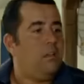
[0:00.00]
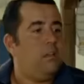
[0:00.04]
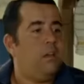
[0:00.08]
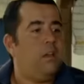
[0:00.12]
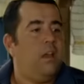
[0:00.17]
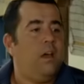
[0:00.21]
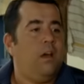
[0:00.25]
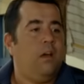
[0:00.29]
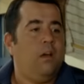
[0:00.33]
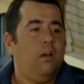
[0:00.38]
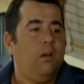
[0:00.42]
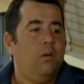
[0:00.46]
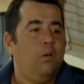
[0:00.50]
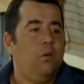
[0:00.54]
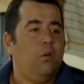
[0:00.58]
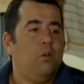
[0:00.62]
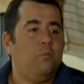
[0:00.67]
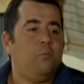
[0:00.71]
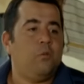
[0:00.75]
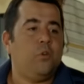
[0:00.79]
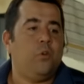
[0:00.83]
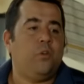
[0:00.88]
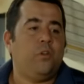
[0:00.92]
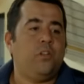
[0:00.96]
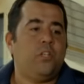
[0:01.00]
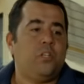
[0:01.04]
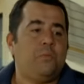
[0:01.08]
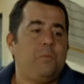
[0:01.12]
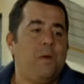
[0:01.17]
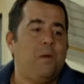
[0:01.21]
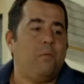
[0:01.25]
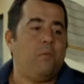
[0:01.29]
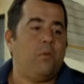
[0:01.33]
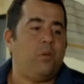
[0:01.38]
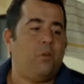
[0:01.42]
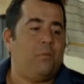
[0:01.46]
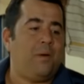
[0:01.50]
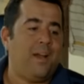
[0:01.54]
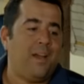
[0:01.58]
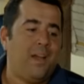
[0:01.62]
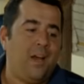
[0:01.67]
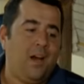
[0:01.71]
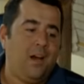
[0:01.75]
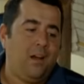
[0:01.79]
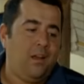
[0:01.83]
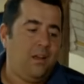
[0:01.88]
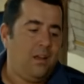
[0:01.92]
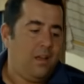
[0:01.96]
Yine ölümü görür içmeyeyim onu ben
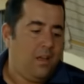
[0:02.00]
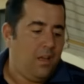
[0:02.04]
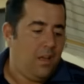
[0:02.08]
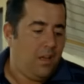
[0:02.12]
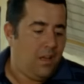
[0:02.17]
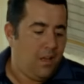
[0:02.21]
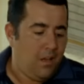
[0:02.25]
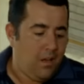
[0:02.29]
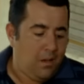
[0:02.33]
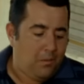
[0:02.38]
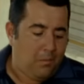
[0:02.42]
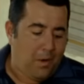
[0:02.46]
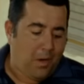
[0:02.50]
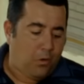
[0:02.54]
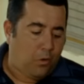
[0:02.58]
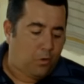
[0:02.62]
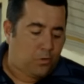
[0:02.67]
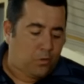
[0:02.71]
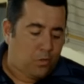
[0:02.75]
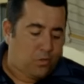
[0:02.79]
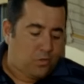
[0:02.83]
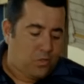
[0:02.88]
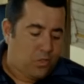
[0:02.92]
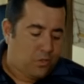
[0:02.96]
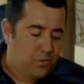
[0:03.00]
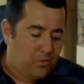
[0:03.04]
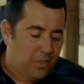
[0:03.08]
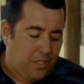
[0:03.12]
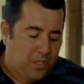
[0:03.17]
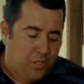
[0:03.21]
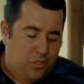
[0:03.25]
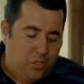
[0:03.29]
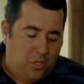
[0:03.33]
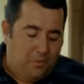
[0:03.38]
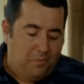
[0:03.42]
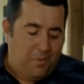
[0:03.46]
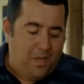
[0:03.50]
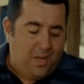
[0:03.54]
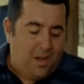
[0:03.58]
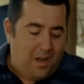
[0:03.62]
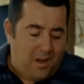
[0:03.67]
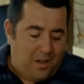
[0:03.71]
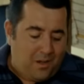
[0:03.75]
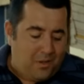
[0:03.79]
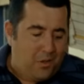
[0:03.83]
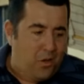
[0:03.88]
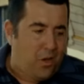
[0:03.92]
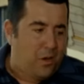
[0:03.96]
ya. Bak 30 yıldır içiyorum bir
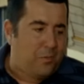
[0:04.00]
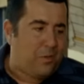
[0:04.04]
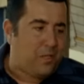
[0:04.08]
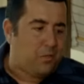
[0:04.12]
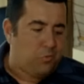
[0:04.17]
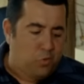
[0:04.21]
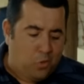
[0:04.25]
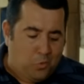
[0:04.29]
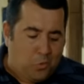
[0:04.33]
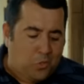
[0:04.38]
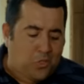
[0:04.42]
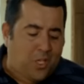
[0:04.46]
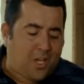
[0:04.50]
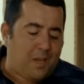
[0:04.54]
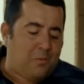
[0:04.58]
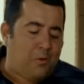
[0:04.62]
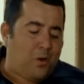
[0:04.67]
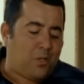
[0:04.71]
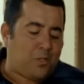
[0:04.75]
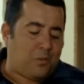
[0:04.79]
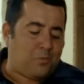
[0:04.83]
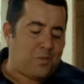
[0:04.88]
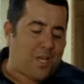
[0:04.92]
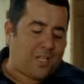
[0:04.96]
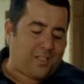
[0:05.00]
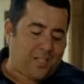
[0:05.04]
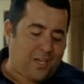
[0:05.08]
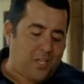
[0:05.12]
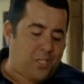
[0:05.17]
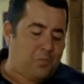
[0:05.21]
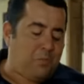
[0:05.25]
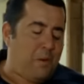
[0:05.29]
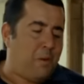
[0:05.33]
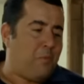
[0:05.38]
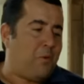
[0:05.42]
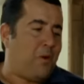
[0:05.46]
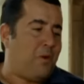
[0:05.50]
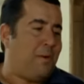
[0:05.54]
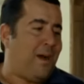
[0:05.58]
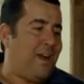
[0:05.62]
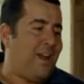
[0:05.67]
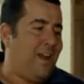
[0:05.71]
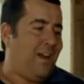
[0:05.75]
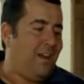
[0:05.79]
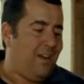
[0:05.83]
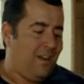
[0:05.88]
yararını görmedim. Yumurta gibi oldum zaten içmeyeyim onu ben ya.